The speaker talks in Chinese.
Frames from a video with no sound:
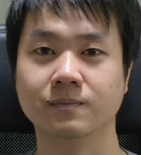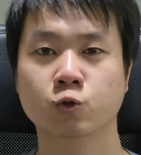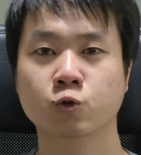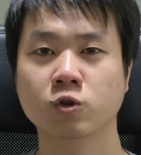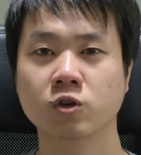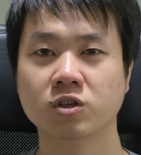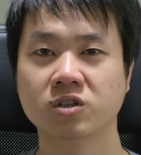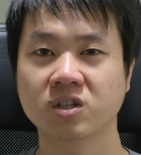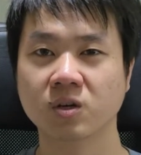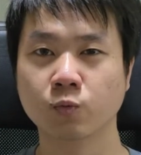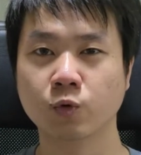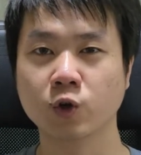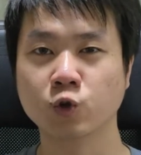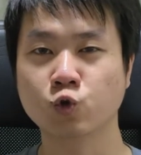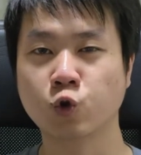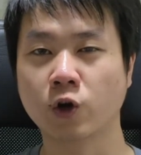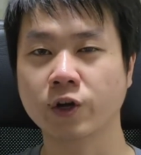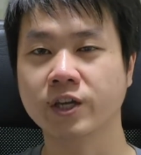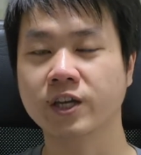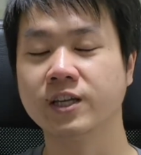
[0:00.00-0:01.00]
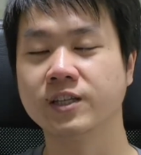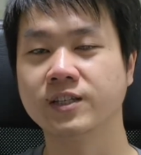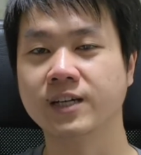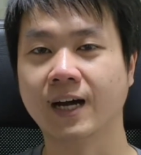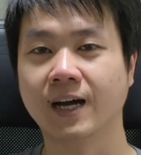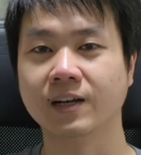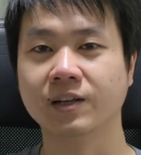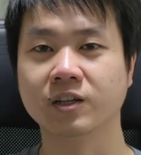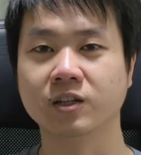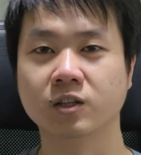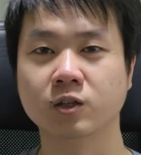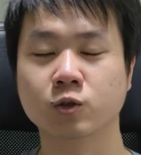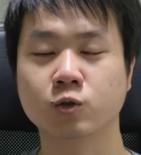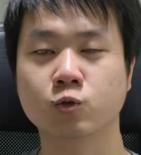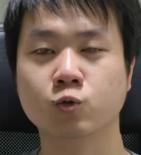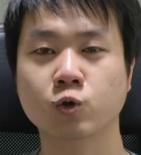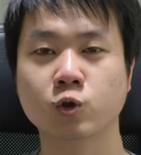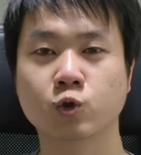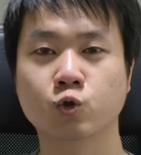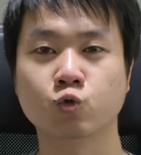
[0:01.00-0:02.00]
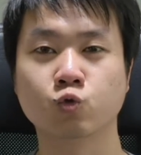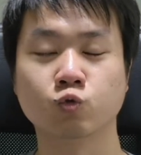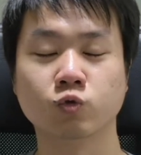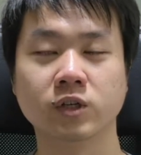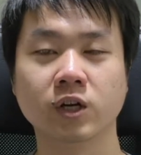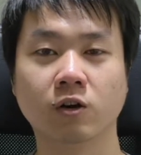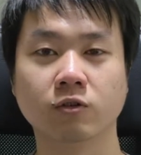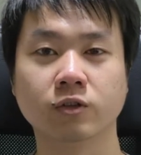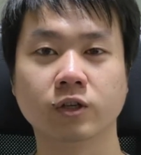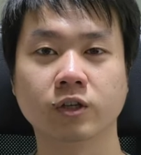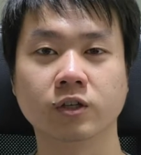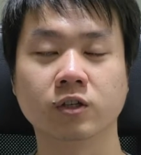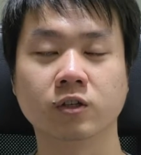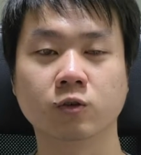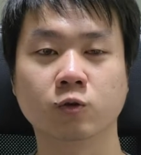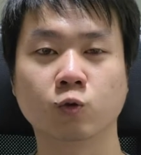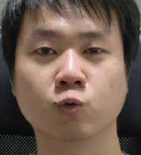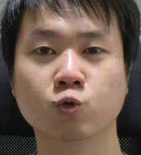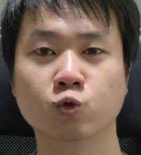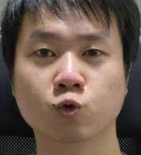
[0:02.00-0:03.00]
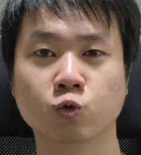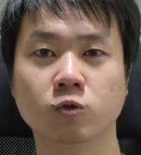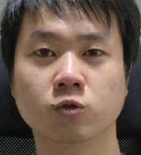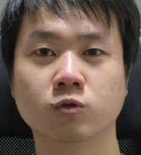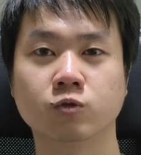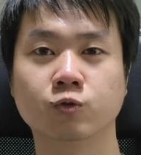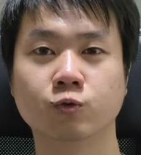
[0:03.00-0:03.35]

所以，身为创业家，你的最主要的一个工作